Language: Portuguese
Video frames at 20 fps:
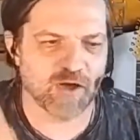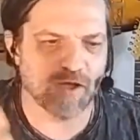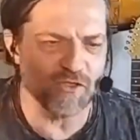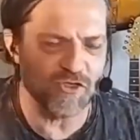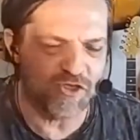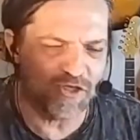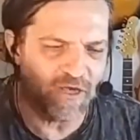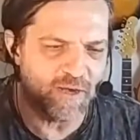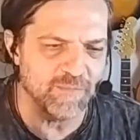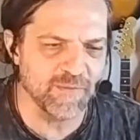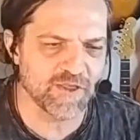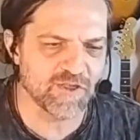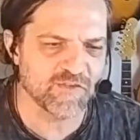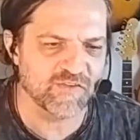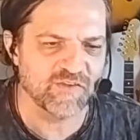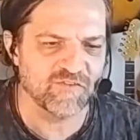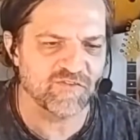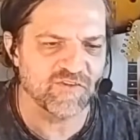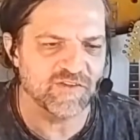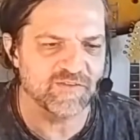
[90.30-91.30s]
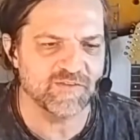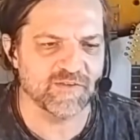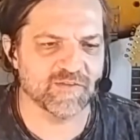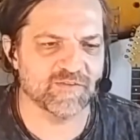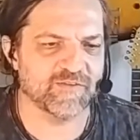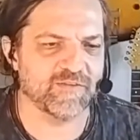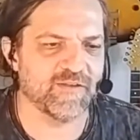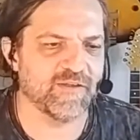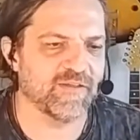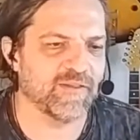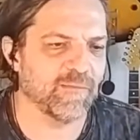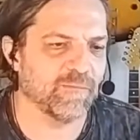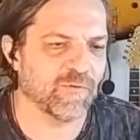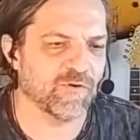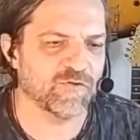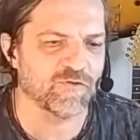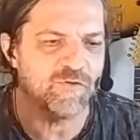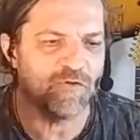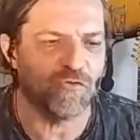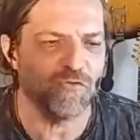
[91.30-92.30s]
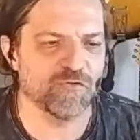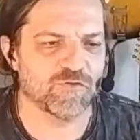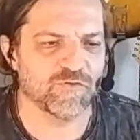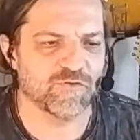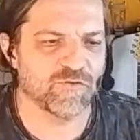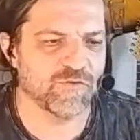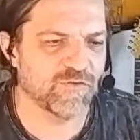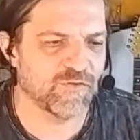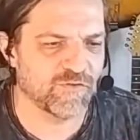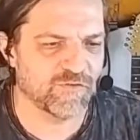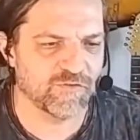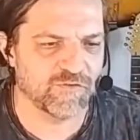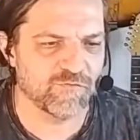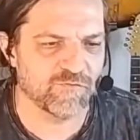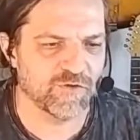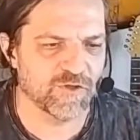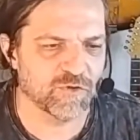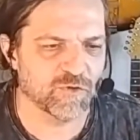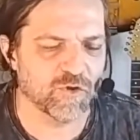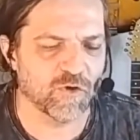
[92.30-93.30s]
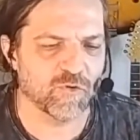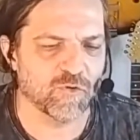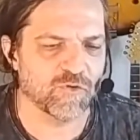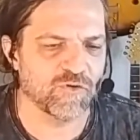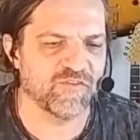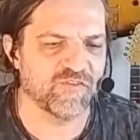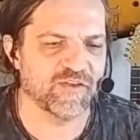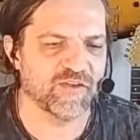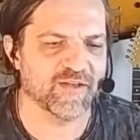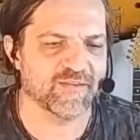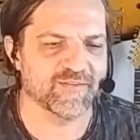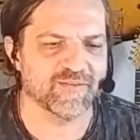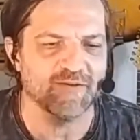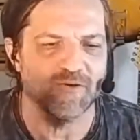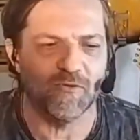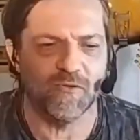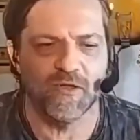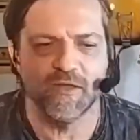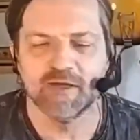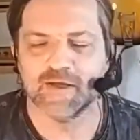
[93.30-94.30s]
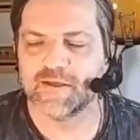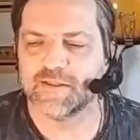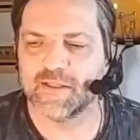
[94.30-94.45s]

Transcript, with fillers: antigamente se fazia assim, depois quando se inventou a codificação